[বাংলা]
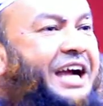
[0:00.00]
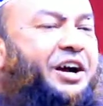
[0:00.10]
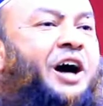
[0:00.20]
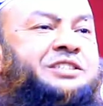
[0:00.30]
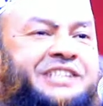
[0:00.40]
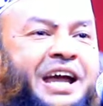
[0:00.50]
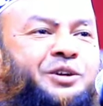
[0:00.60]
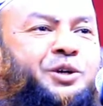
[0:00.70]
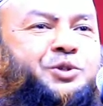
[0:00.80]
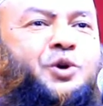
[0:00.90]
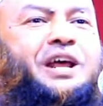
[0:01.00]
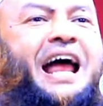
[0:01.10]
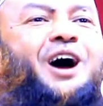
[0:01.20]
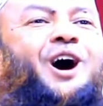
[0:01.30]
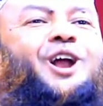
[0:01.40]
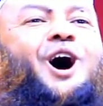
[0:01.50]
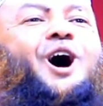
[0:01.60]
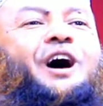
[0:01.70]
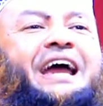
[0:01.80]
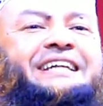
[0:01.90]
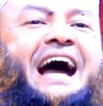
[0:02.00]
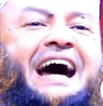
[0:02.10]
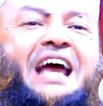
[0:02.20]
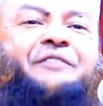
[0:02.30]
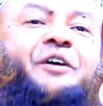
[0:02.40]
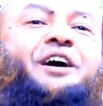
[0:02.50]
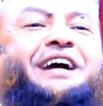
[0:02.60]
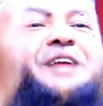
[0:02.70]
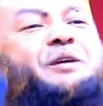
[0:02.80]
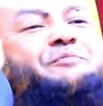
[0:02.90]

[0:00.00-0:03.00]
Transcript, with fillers: এখন যে নতুন রায় হলো এটা আরেক পক্ষের